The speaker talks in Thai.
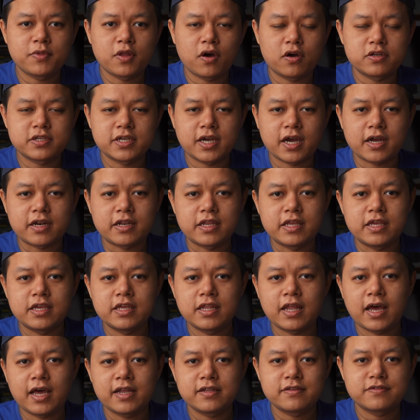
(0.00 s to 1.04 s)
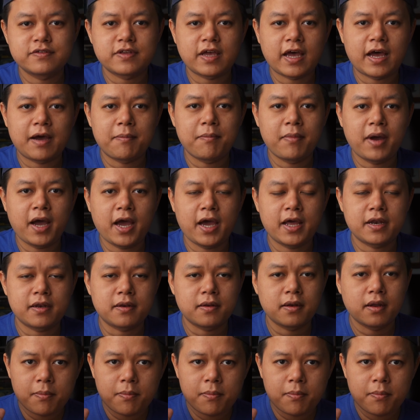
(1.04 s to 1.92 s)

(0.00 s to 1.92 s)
ต่อจากนี้ท่านสามารถ